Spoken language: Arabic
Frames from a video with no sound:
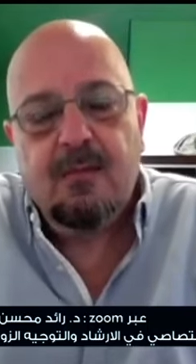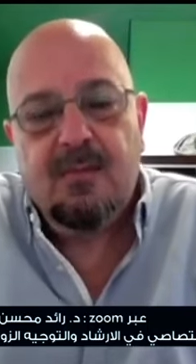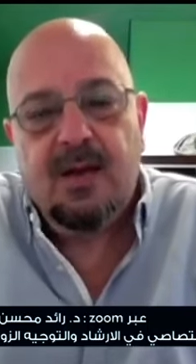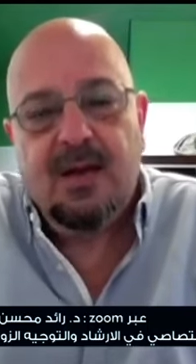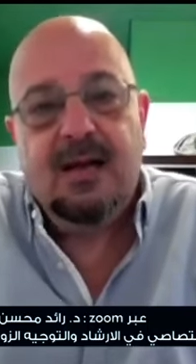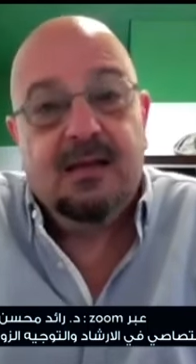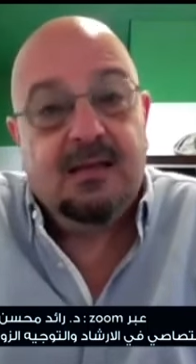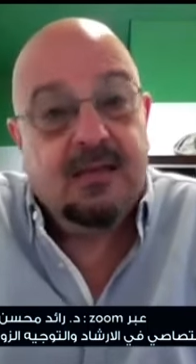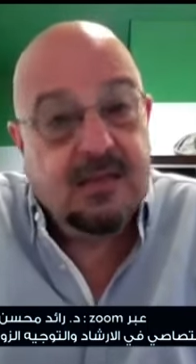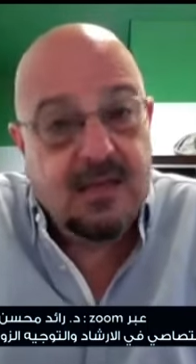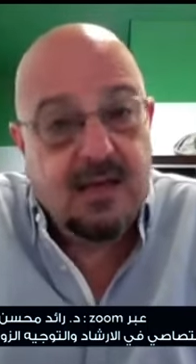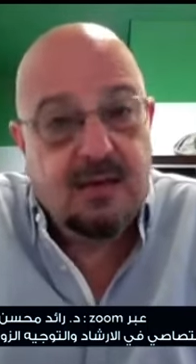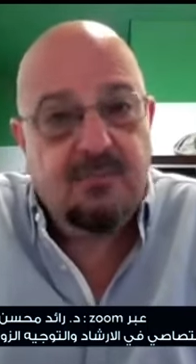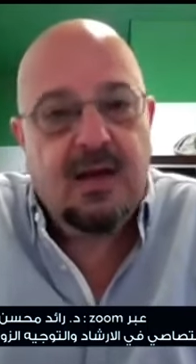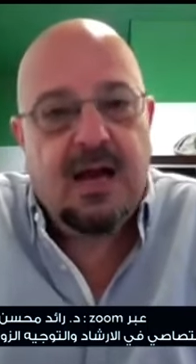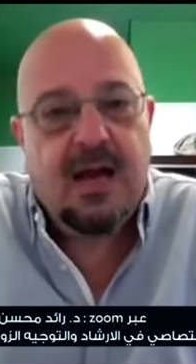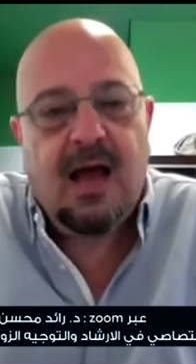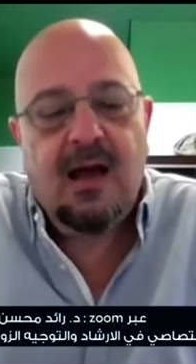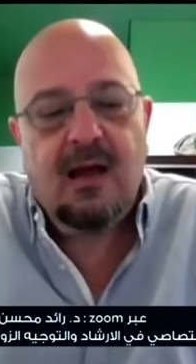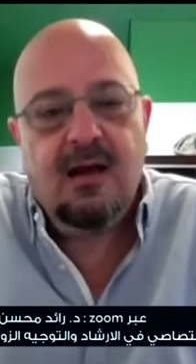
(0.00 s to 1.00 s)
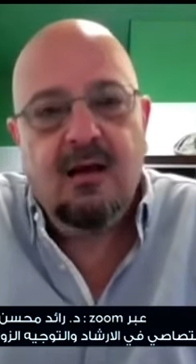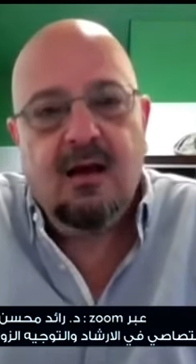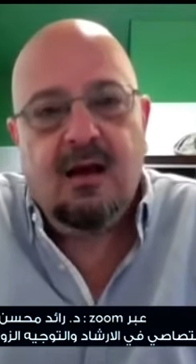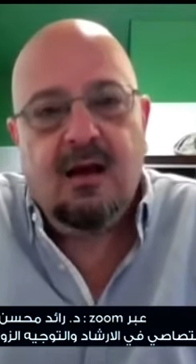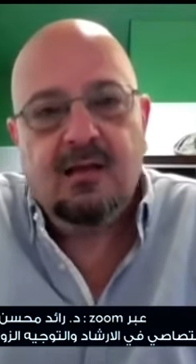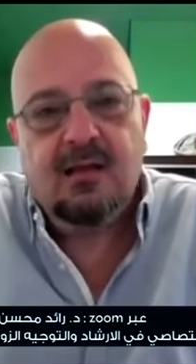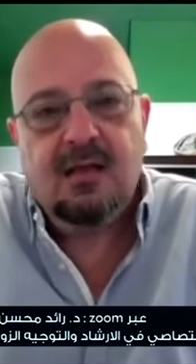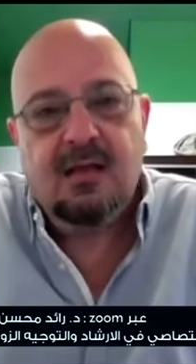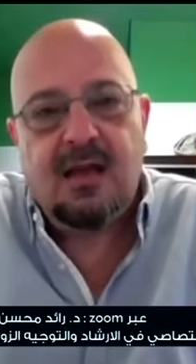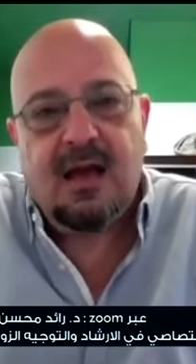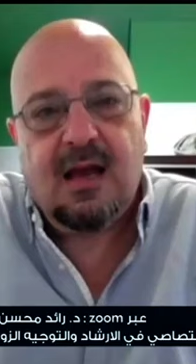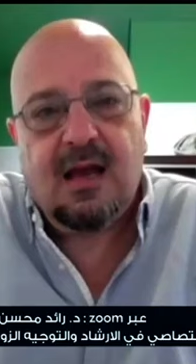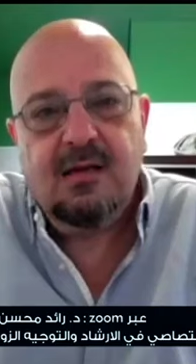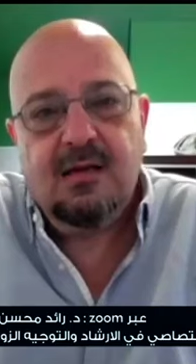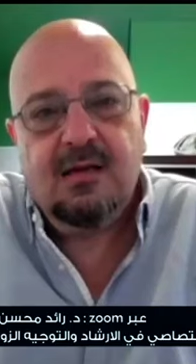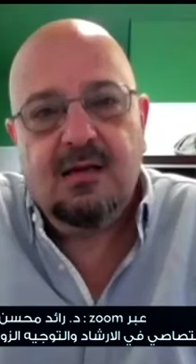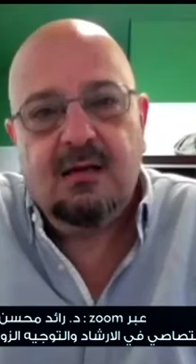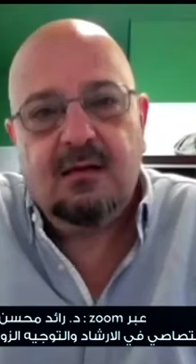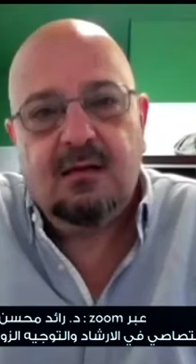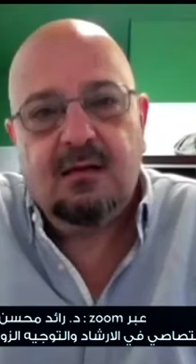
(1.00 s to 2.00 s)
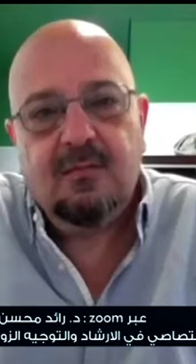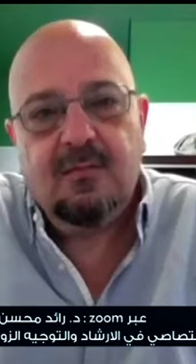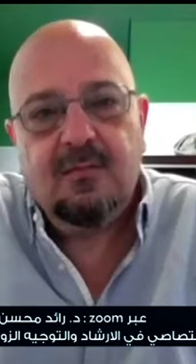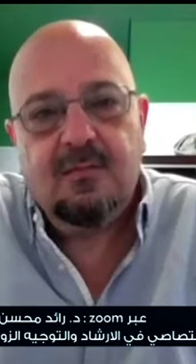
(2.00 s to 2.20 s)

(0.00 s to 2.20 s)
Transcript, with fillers: معنى الالتزام بالعائله قد يتغير